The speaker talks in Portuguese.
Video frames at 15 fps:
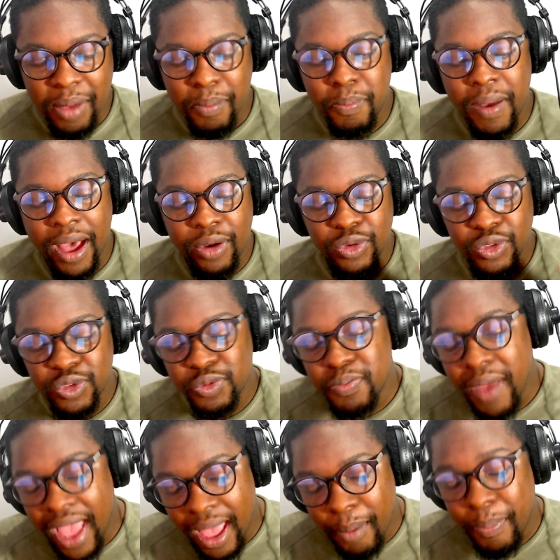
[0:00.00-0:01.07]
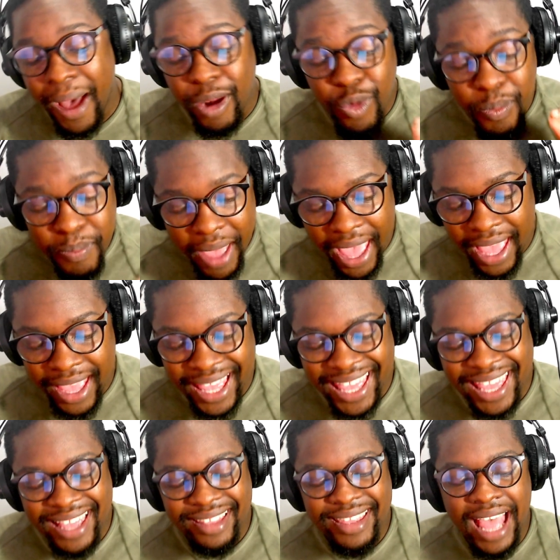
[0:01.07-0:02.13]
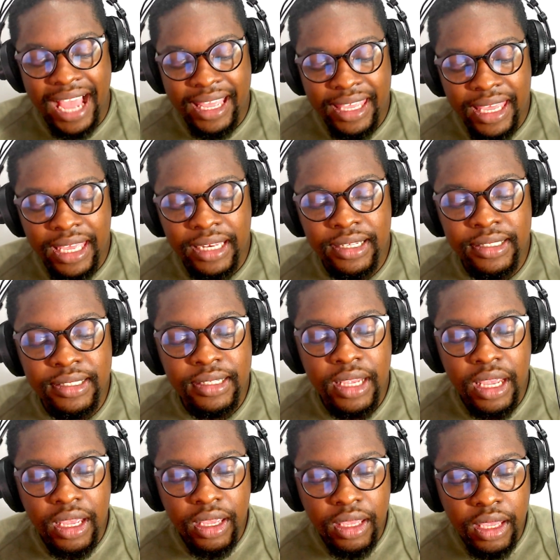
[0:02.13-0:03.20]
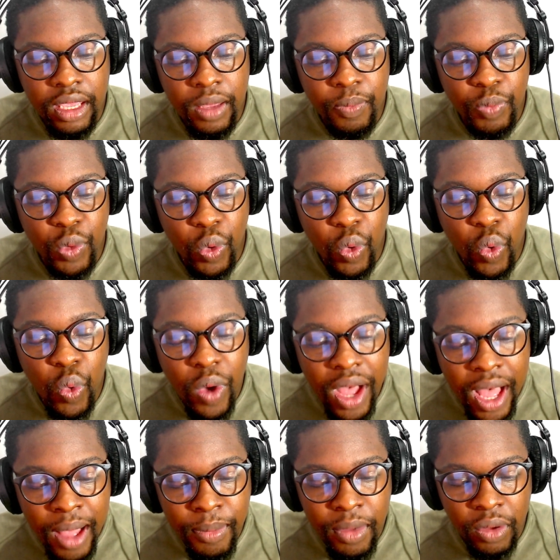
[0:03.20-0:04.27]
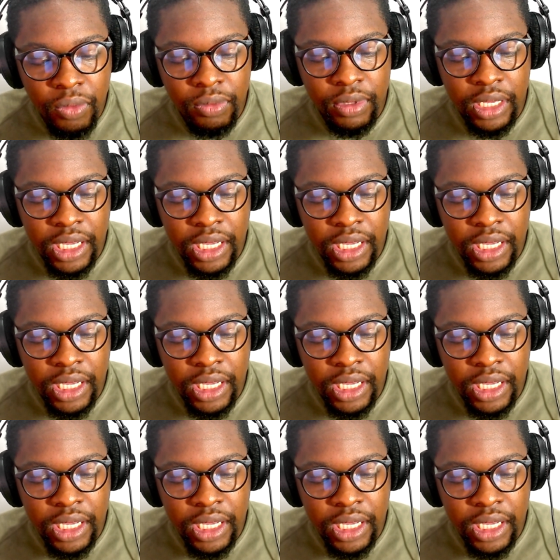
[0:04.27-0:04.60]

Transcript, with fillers: para, os bem, para o bem daqueles que o amam.